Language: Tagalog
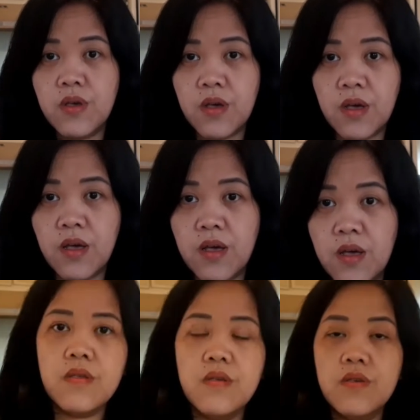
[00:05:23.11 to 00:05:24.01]

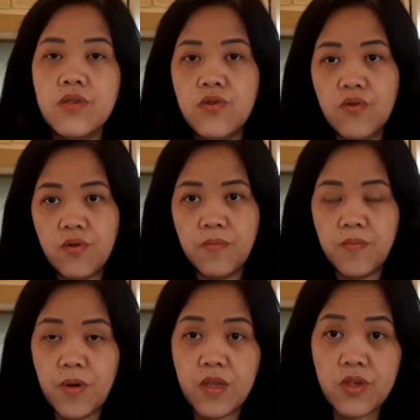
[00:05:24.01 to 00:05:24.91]
Uh, so,
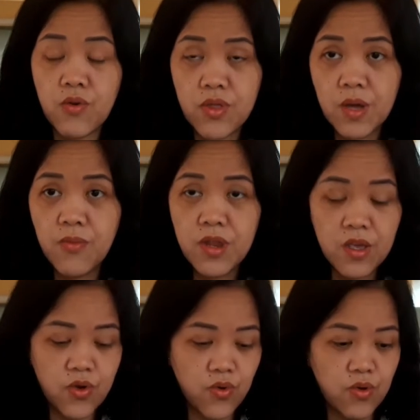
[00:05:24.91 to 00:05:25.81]
pag nasagutan mo na
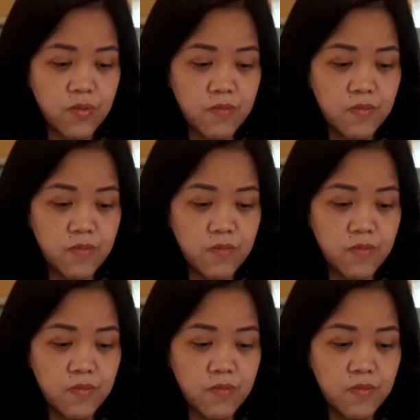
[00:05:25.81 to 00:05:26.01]
yun,